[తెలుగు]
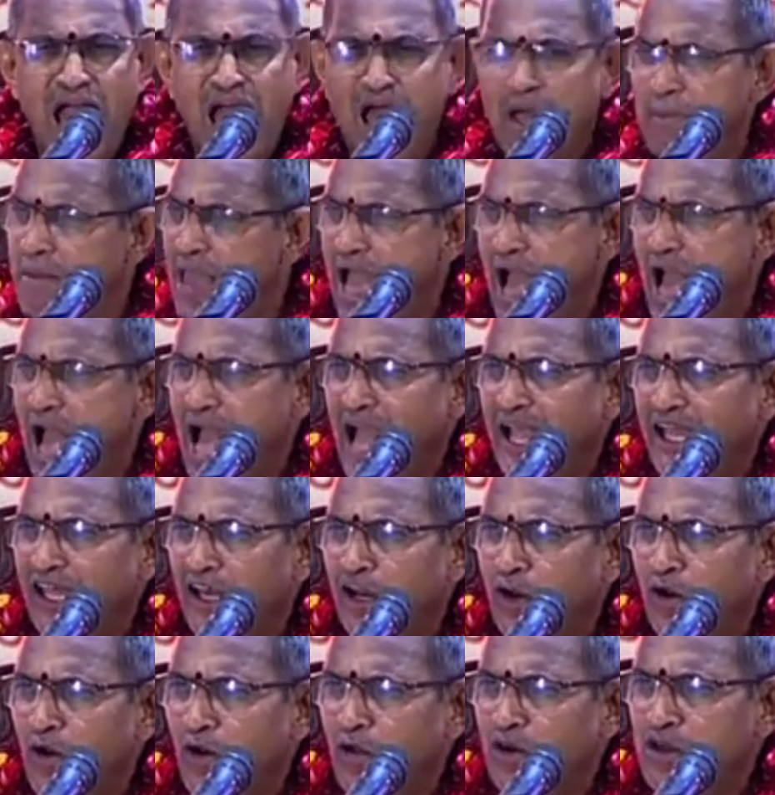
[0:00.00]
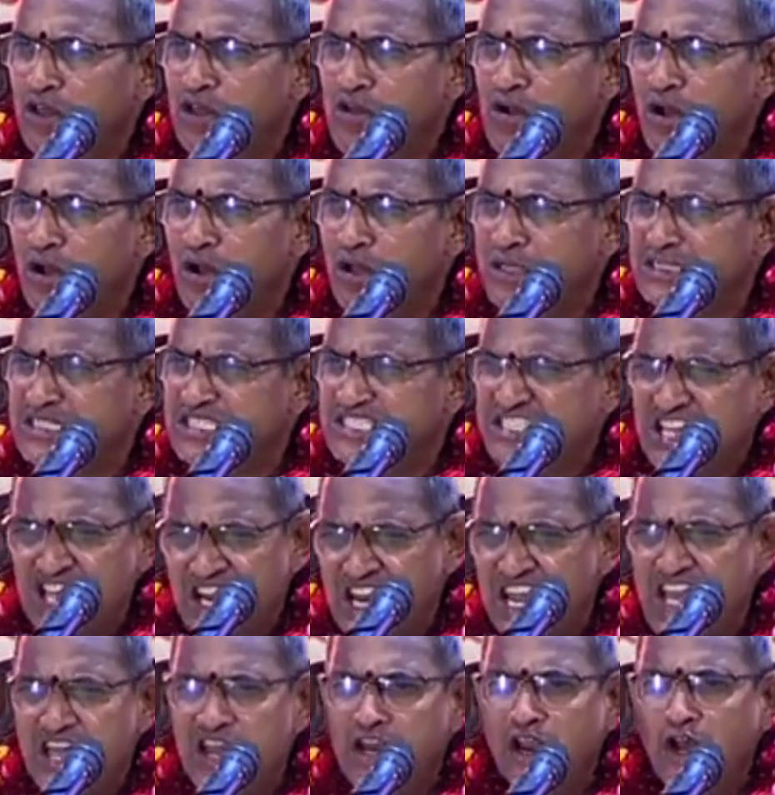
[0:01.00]
ఆమె ఆయనలోని
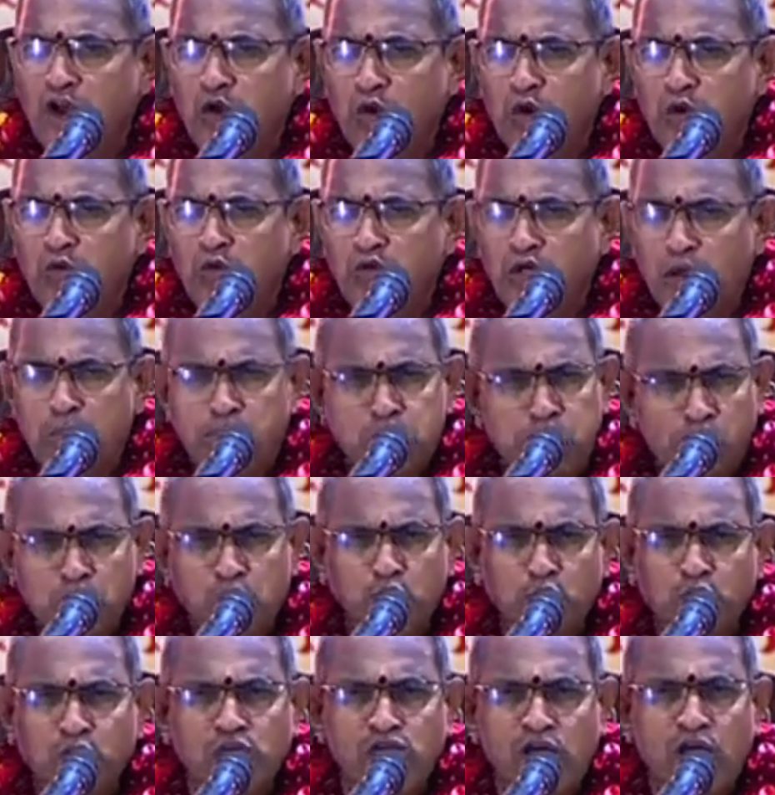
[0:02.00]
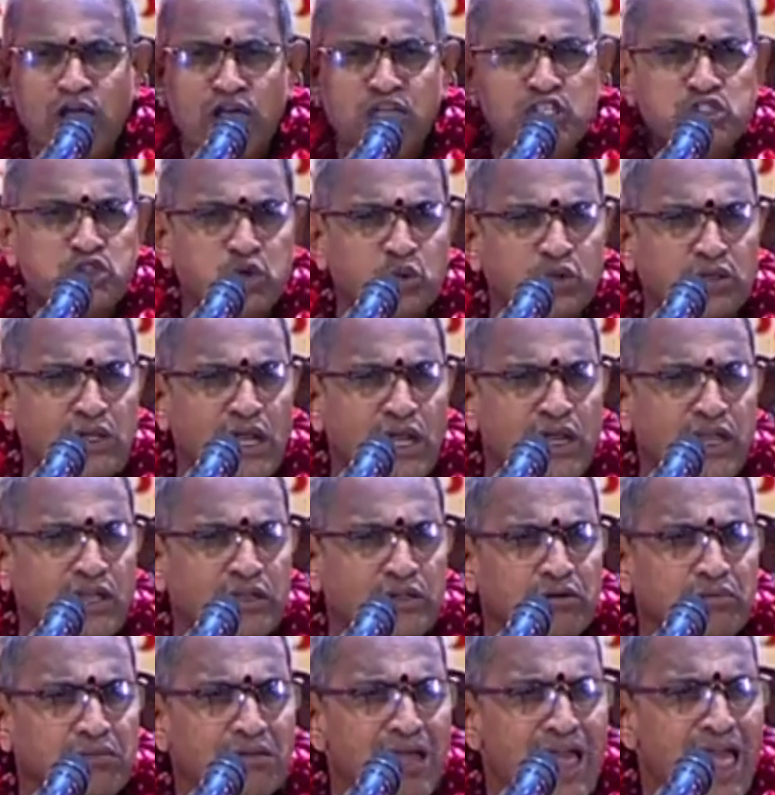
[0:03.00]
శరీరంలో ఉన్న పటుత్వాన్ని
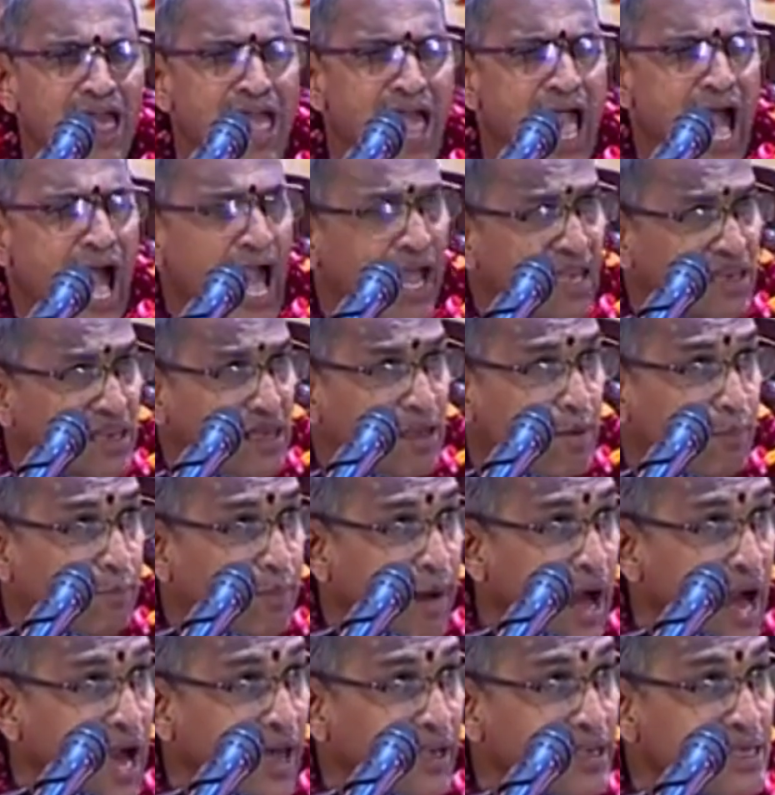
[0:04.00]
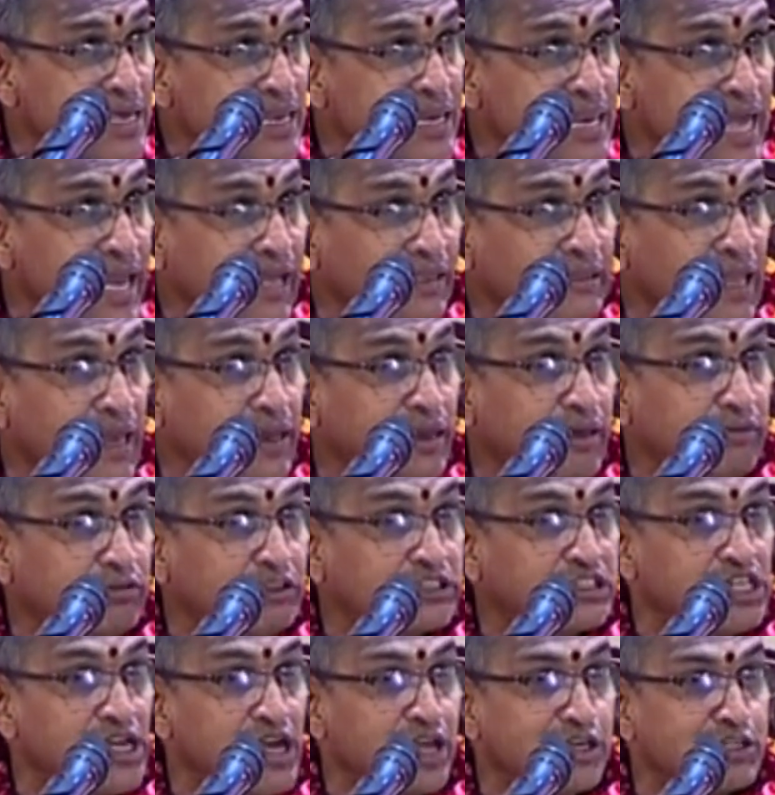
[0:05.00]
చూడలేదు ఆయనకి భార్య లేదన్న
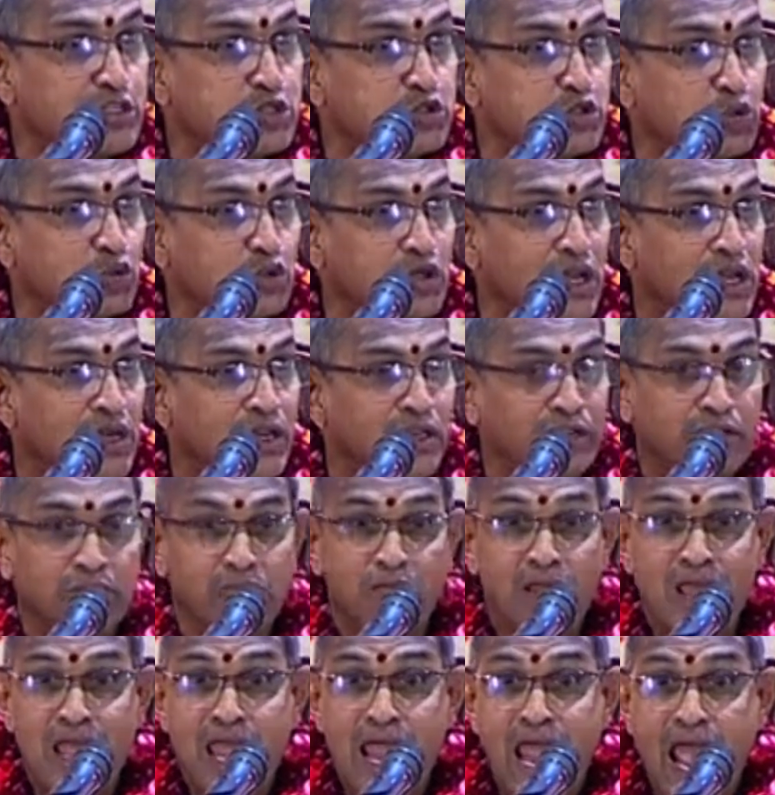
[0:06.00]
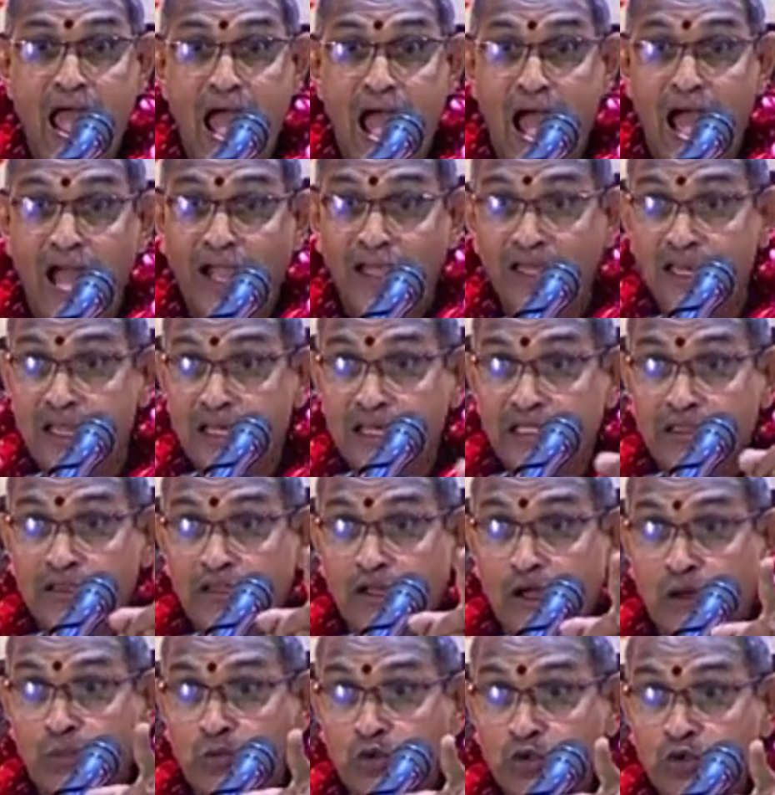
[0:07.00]
విషయాన్ని చూడలేదు ఆయనకి
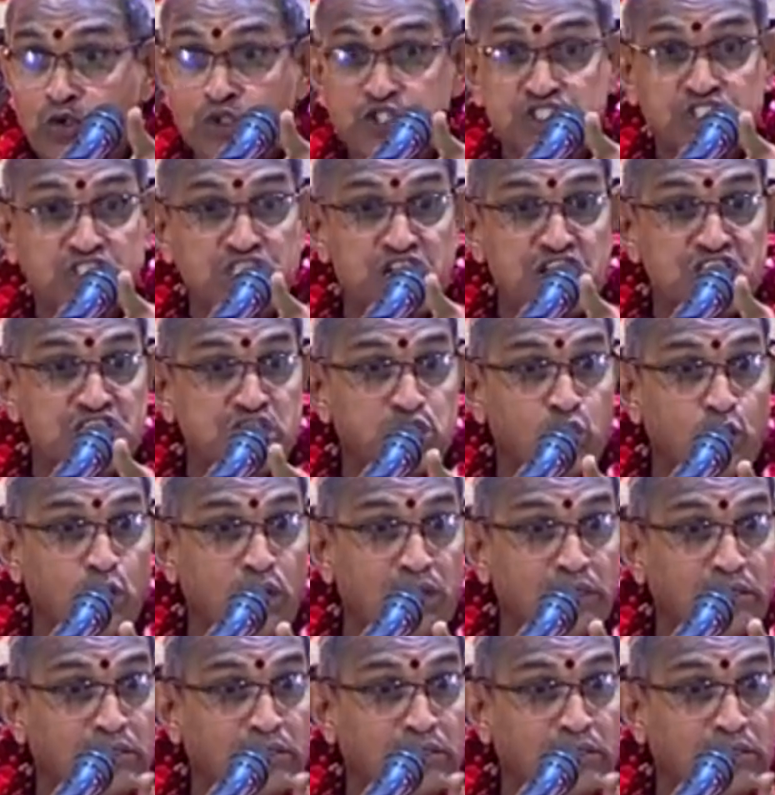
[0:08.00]
ఇంతకుముందు ముందు స్త్రీ సుఖం